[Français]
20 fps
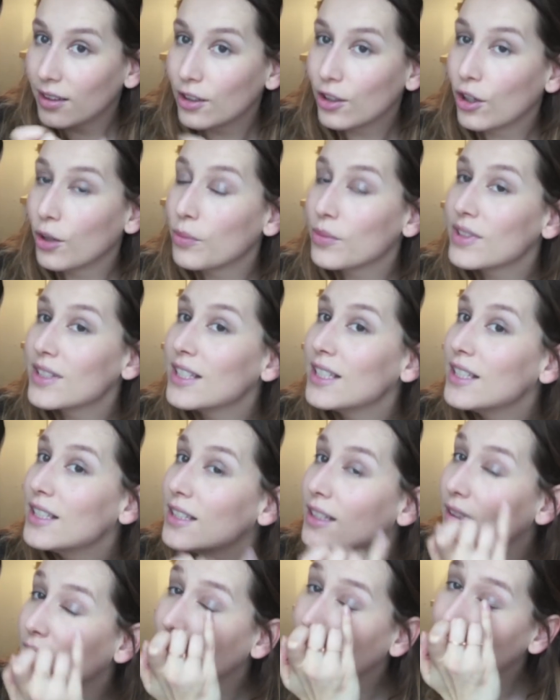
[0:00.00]
Comme
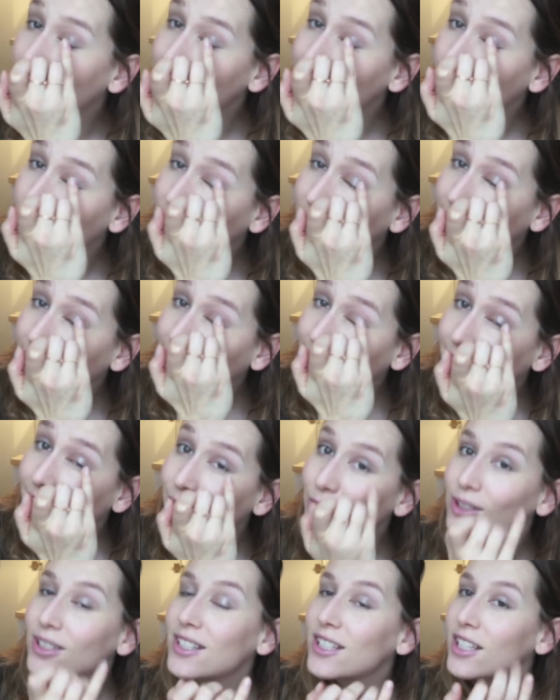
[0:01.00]
disent les américaines,
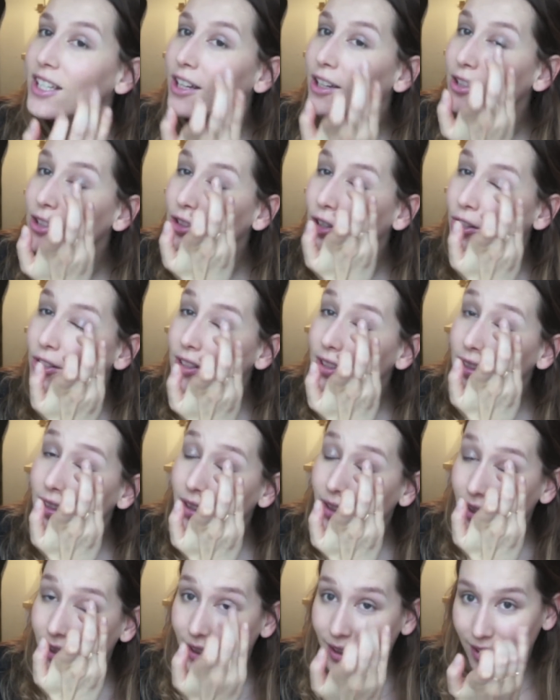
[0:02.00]
le tear dot.
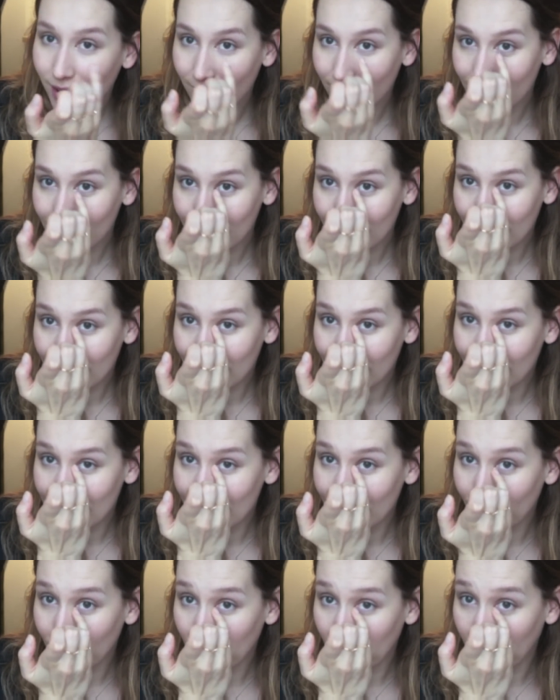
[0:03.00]

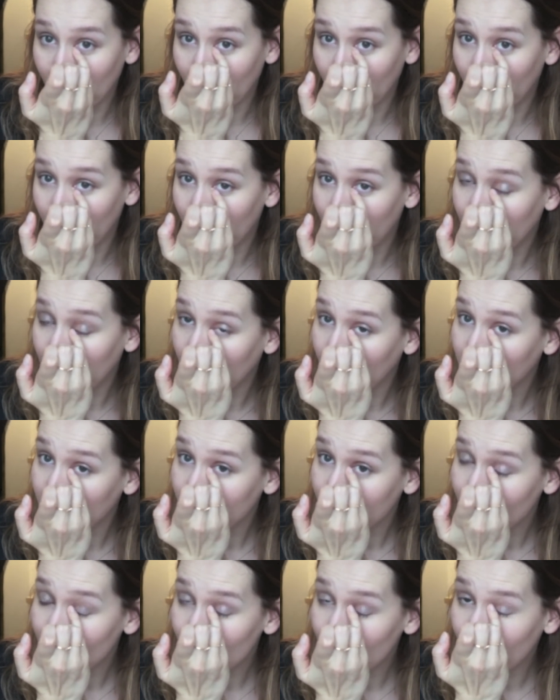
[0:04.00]
C'est-à-dire le...
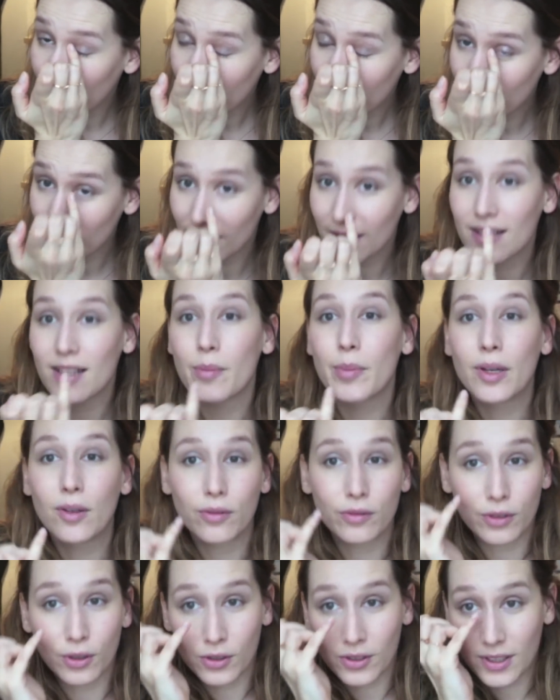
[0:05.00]
Je sais même pas comment ça s'appelle
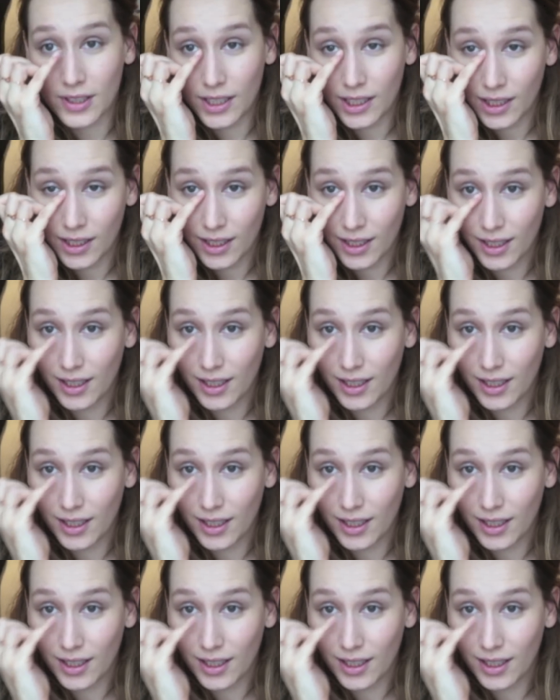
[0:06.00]
en français.